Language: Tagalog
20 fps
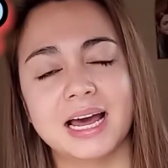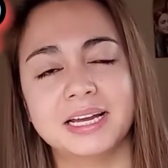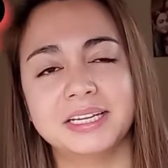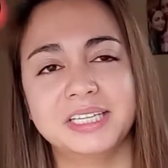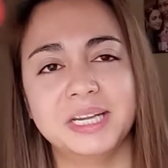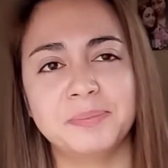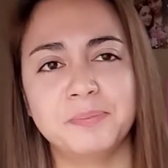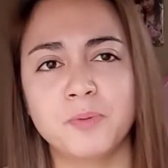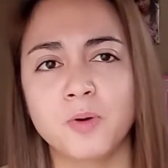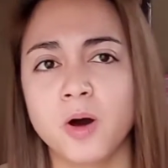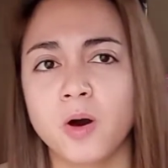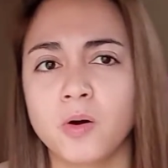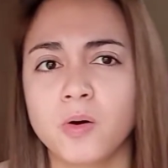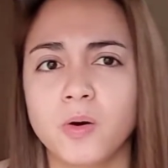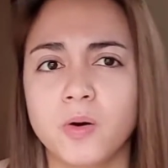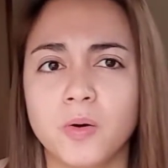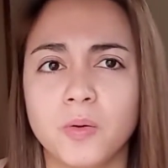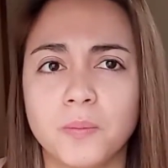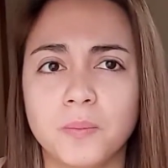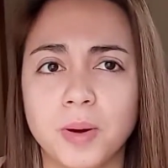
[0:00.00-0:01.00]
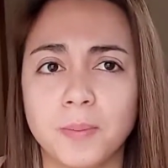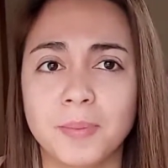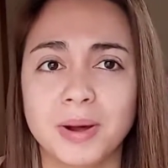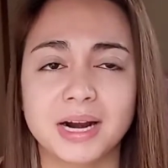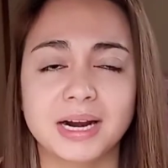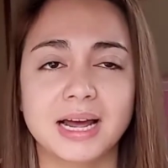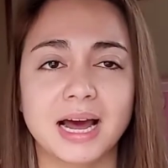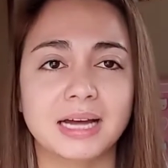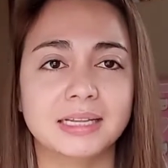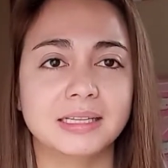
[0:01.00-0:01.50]
Hindi po ako
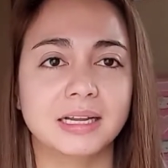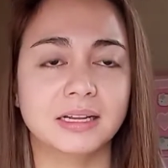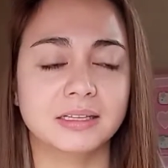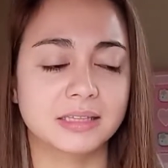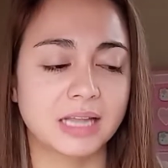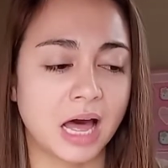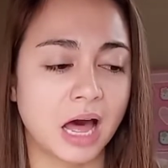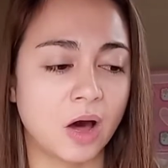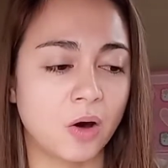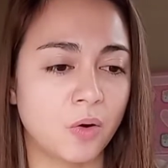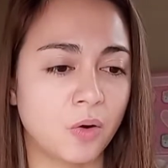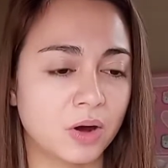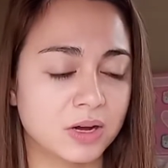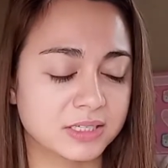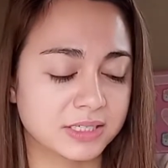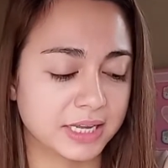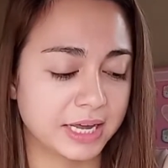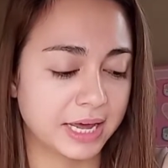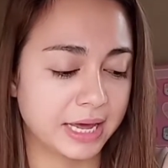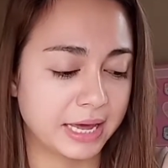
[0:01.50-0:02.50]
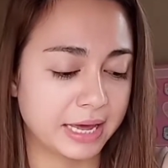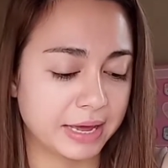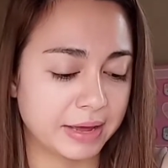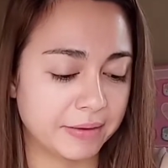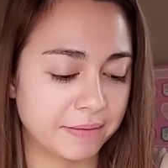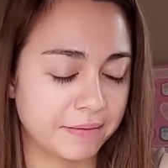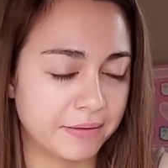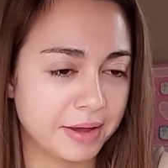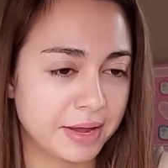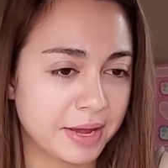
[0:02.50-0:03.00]
mabarkadang tao kasi
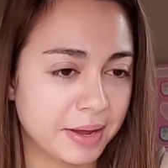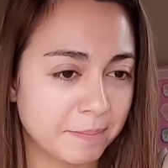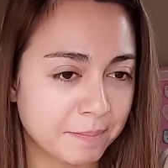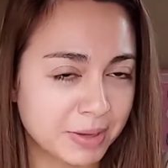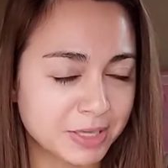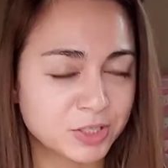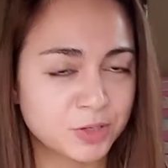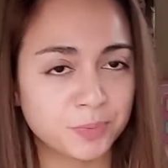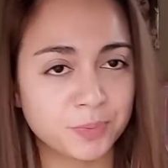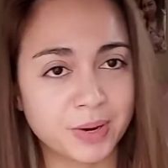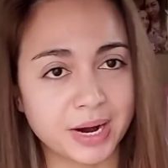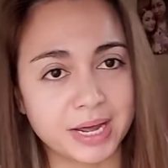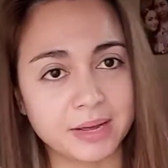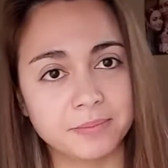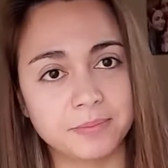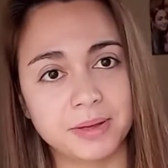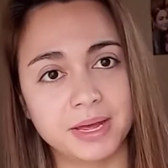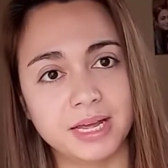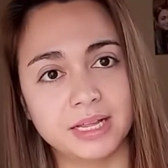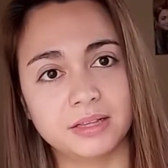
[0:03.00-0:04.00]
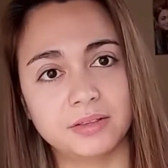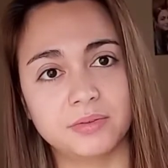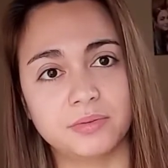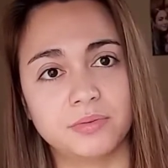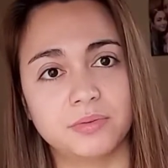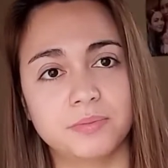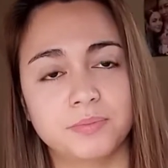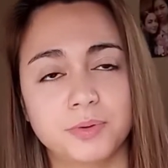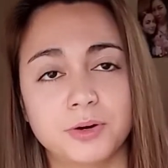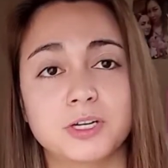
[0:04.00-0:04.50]
medyo private
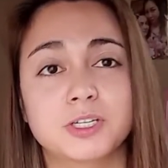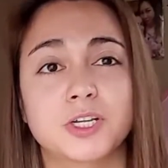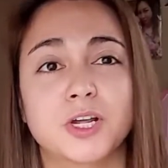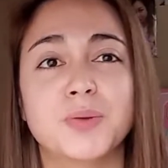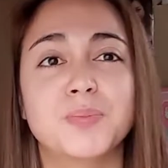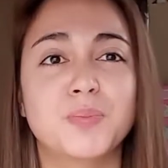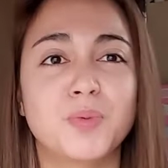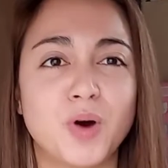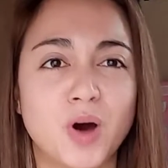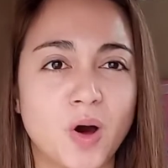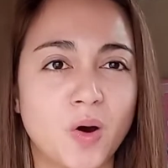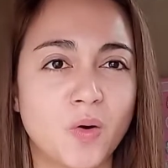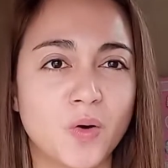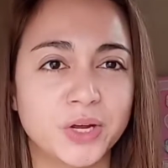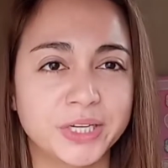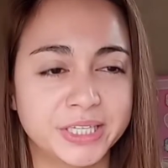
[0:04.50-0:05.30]
person po ako.